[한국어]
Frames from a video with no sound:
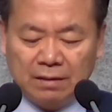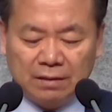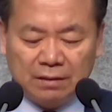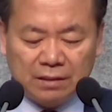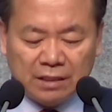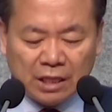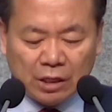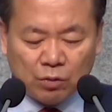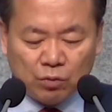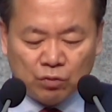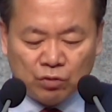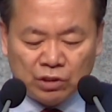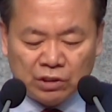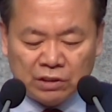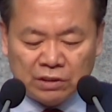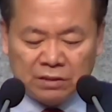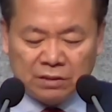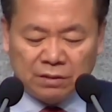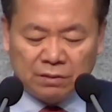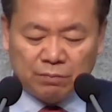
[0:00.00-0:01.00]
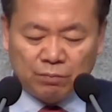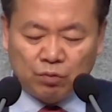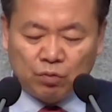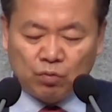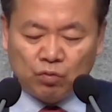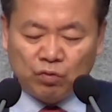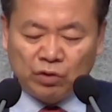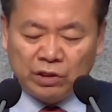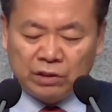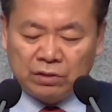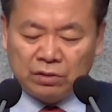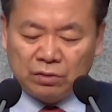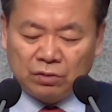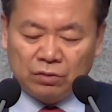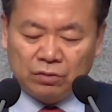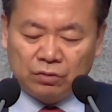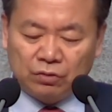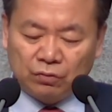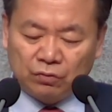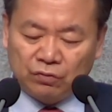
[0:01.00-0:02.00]
대구시 북구에서
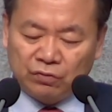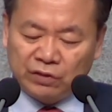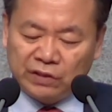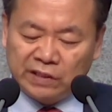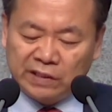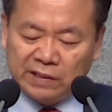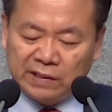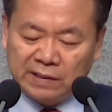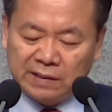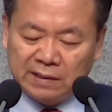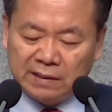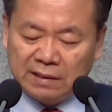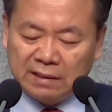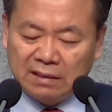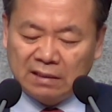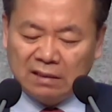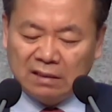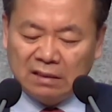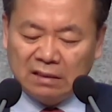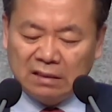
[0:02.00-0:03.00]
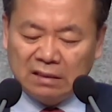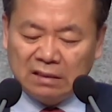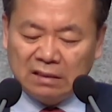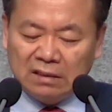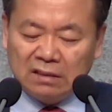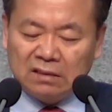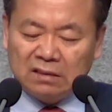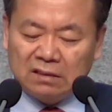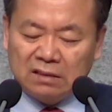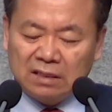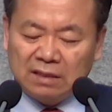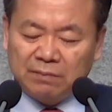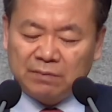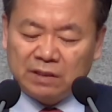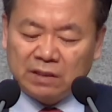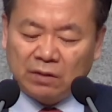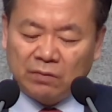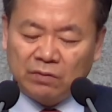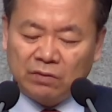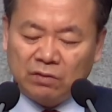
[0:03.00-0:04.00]
건축 중인 이슬람
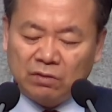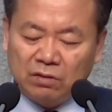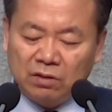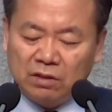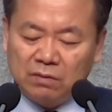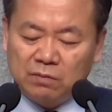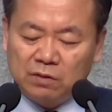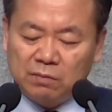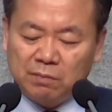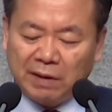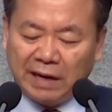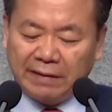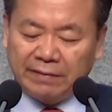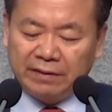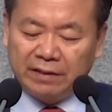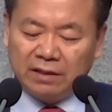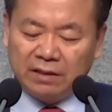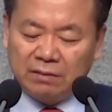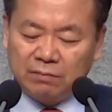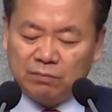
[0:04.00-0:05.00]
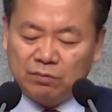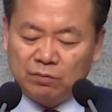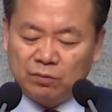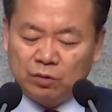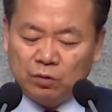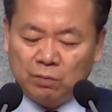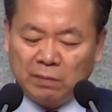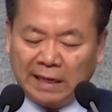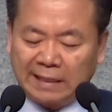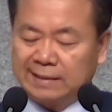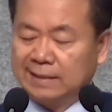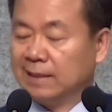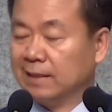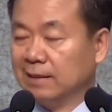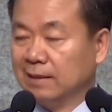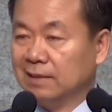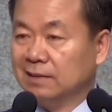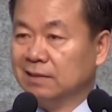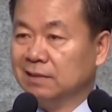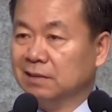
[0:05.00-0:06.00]
사원 건립을 반대하는 부분도
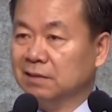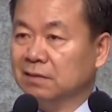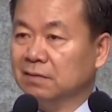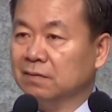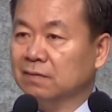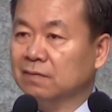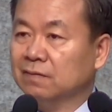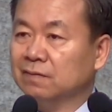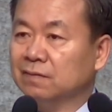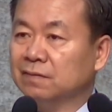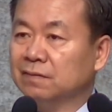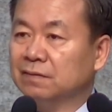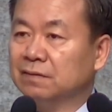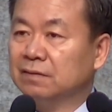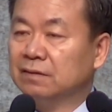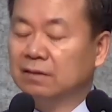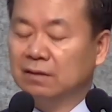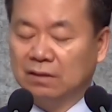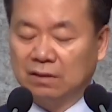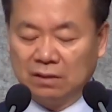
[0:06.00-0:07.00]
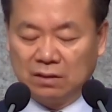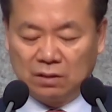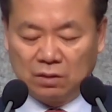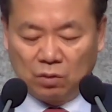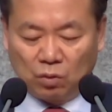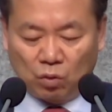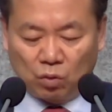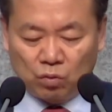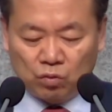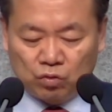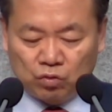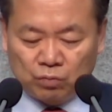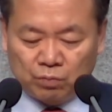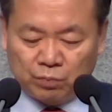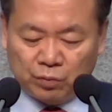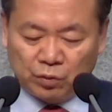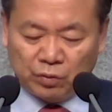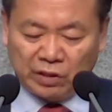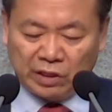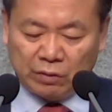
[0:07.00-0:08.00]
마찬가지예요.
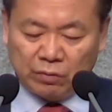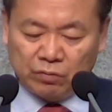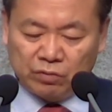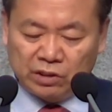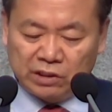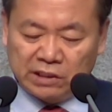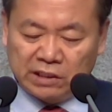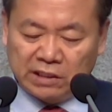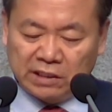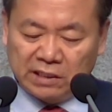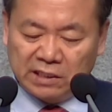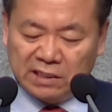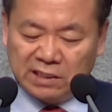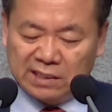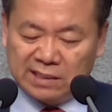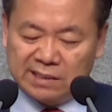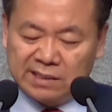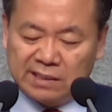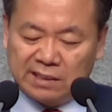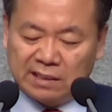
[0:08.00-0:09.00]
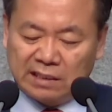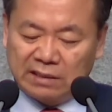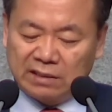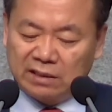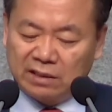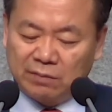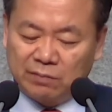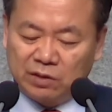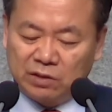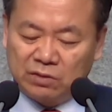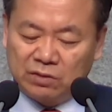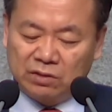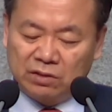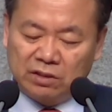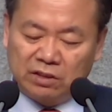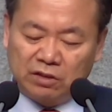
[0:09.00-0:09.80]
홍준표 대구시장이 기자 간담회에서 이렇게